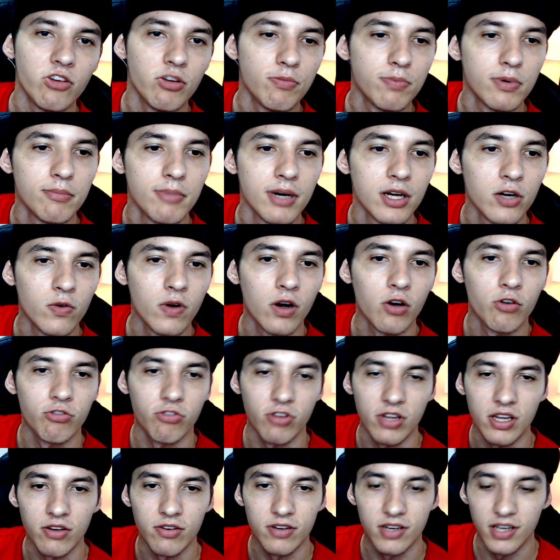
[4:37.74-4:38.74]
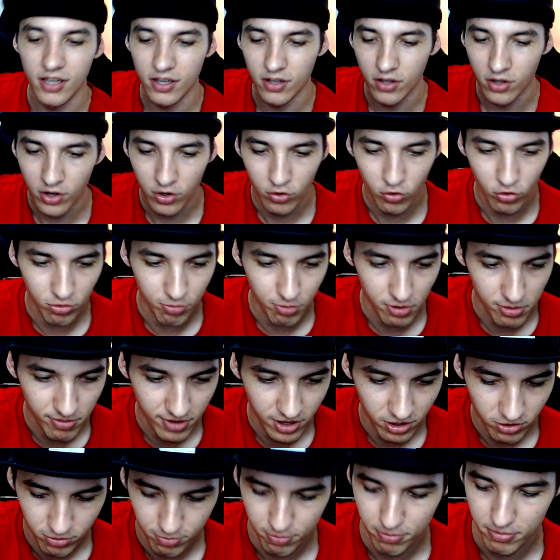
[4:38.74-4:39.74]
que é tipo um manualzinho ali dos
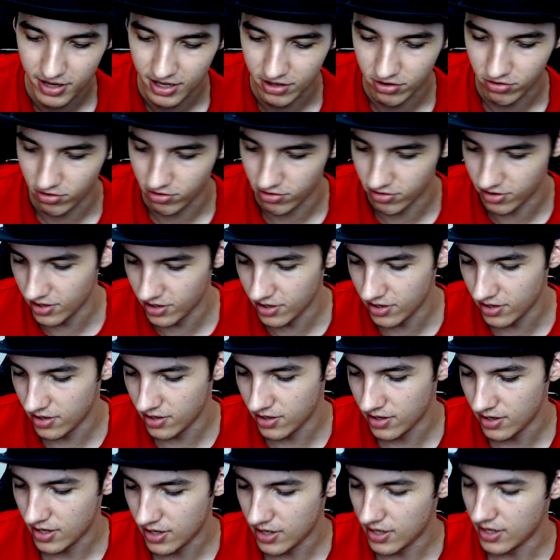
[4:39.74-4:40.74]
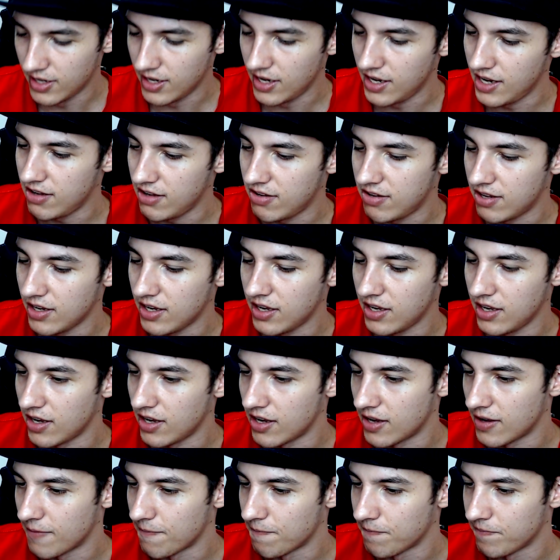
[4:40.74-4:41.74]
primeiros passos, né? Esse
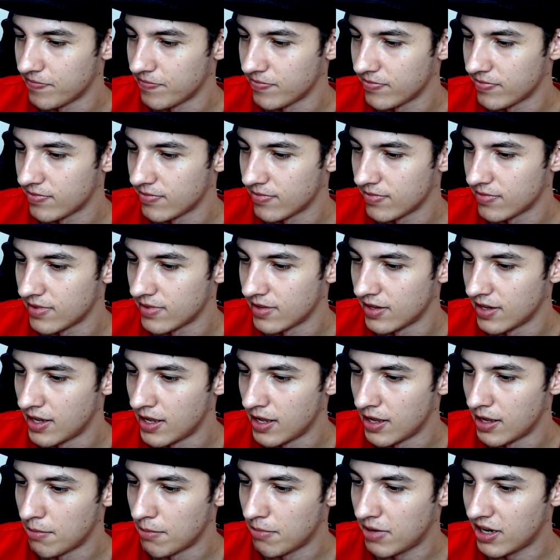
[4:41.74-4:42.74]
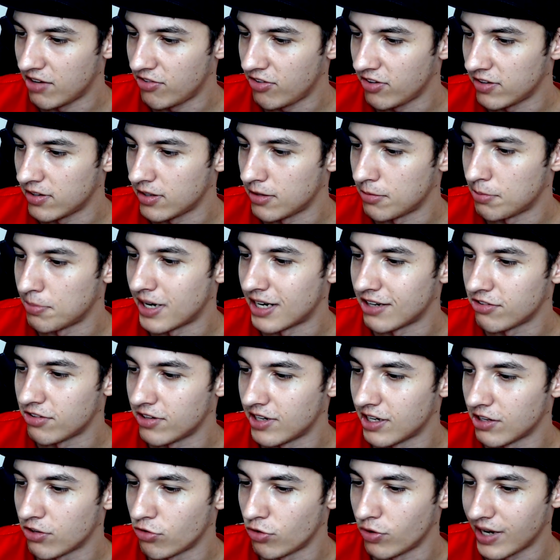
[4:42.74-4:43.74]
aqui. Para fazer
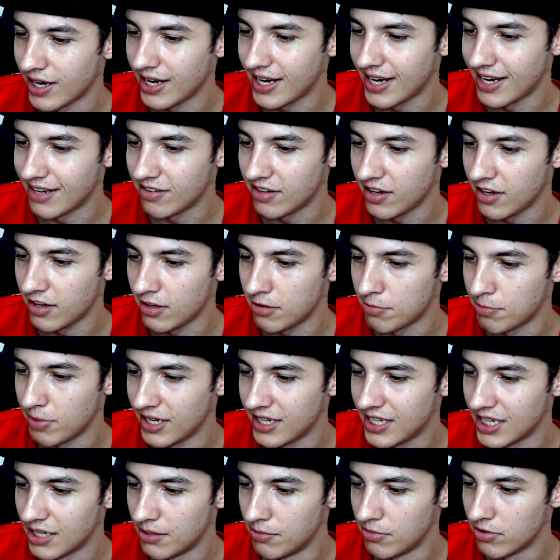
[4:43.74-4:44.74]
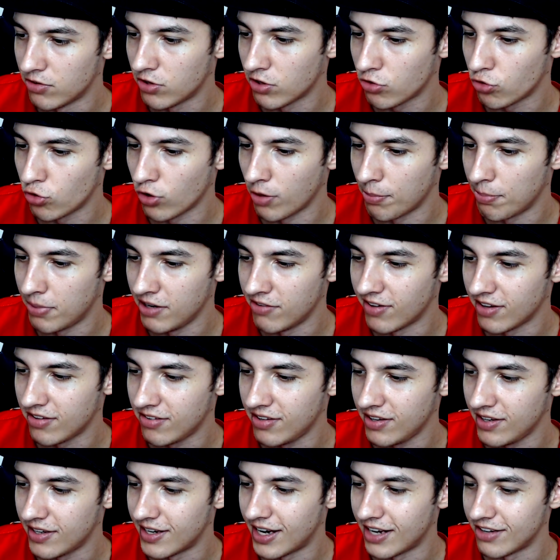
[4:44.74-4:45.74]
parte da sua casa, respeitamos a sua
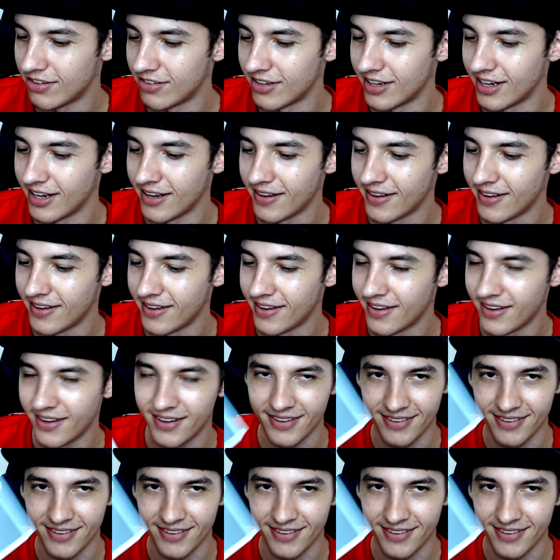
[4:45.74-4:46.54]
privacidade, né?